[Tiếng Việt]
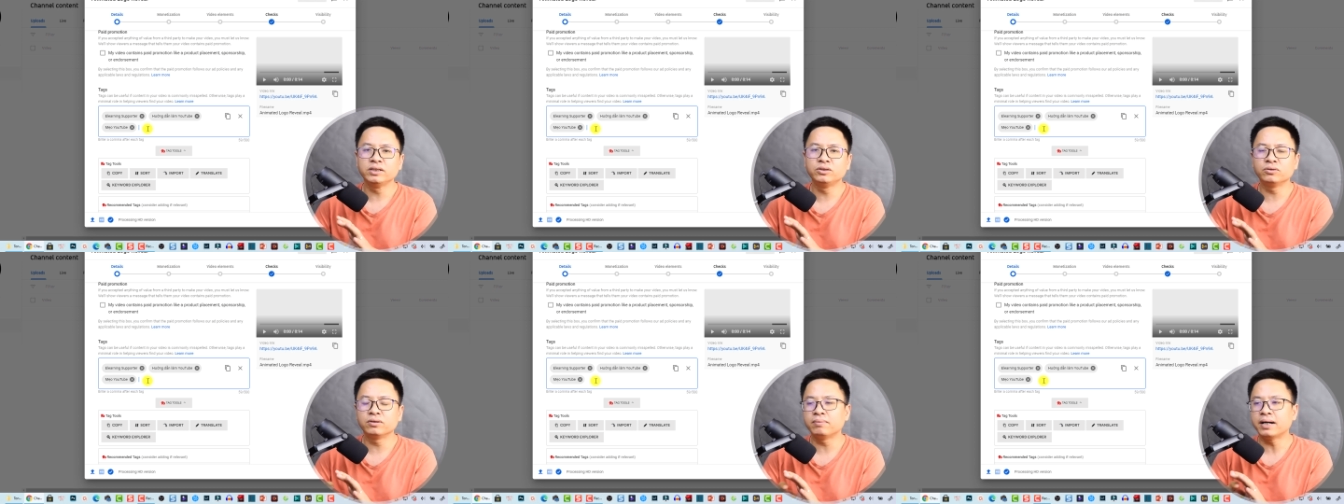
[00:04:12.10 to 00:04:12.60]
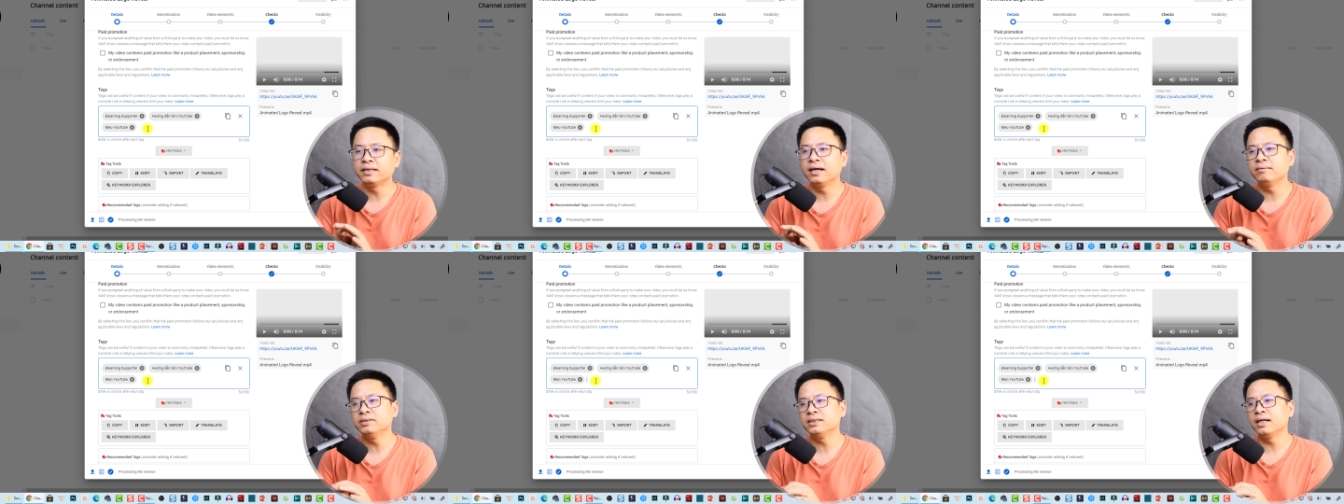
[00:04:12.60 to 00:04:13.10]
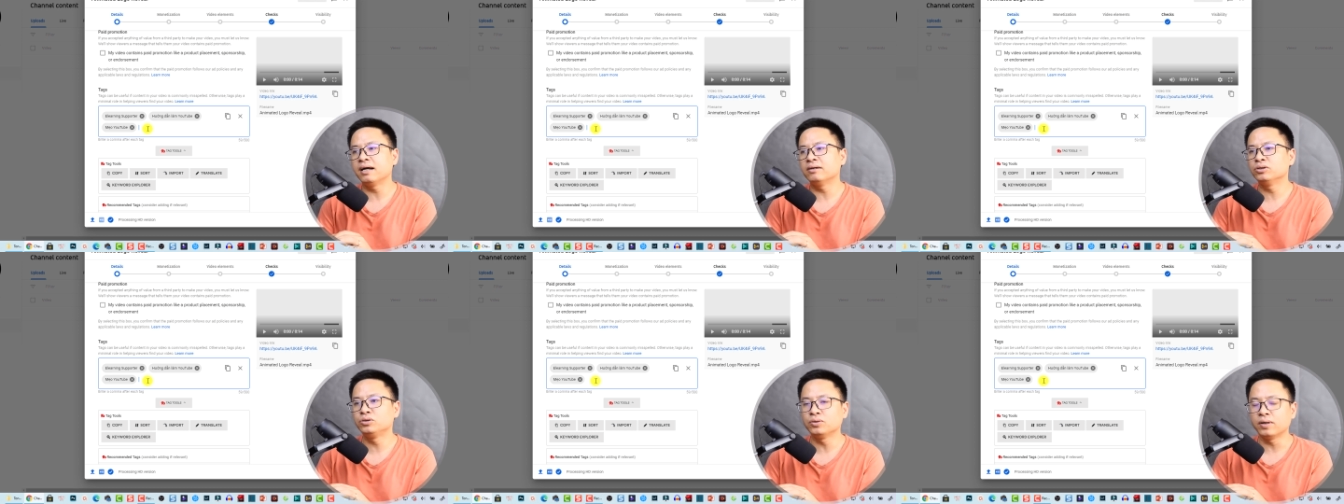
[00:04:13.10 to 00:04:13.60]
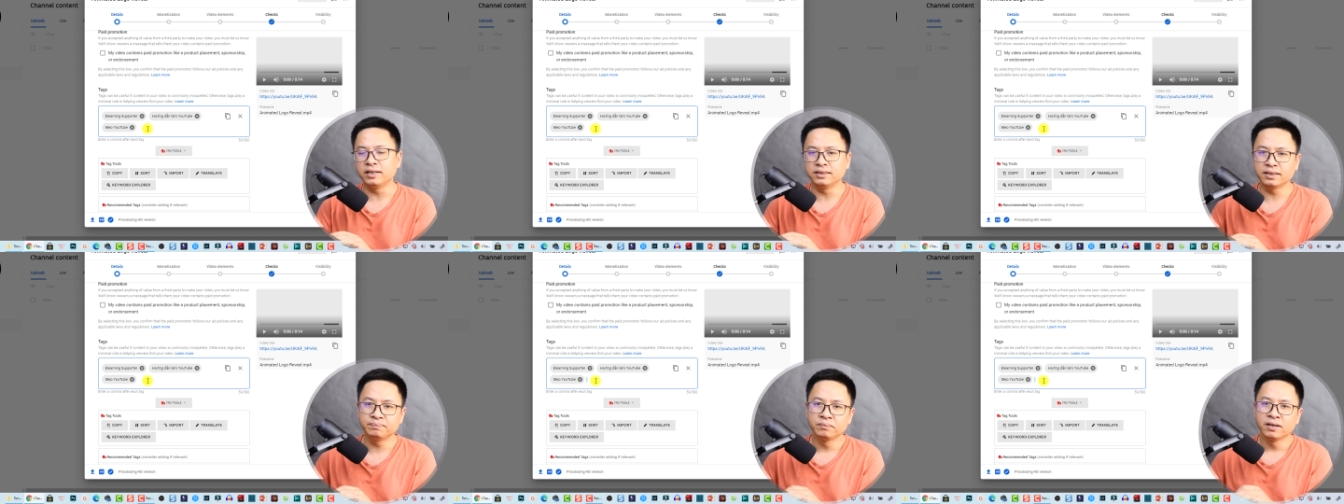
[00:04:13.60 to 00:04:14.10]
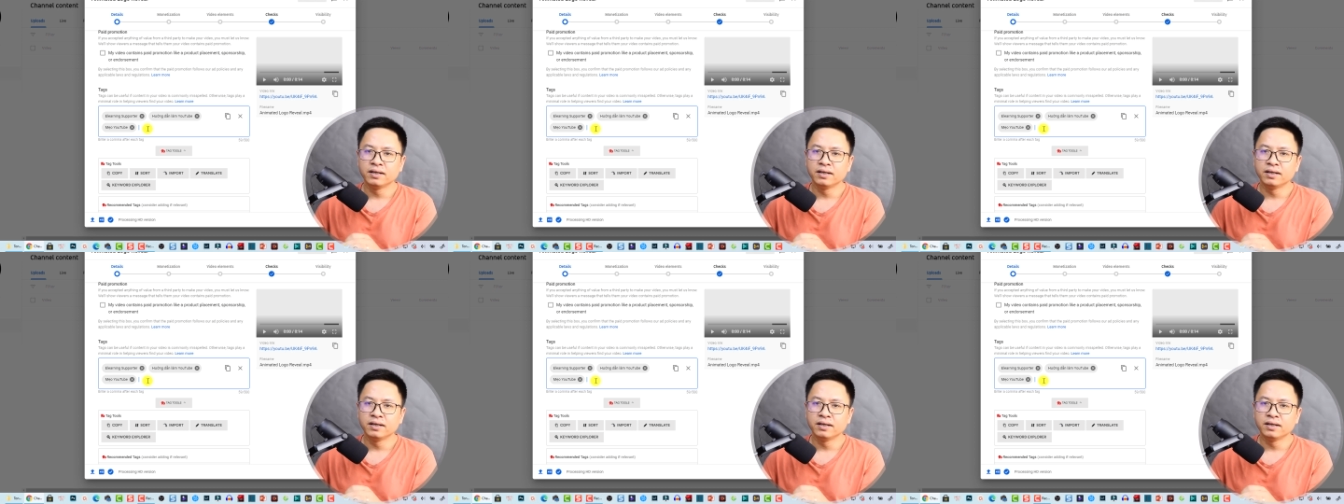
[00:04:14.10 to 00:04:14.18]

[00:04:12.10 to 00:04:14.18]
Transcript: dụ các bạn thêm như thế nào cho chuẩn nhé.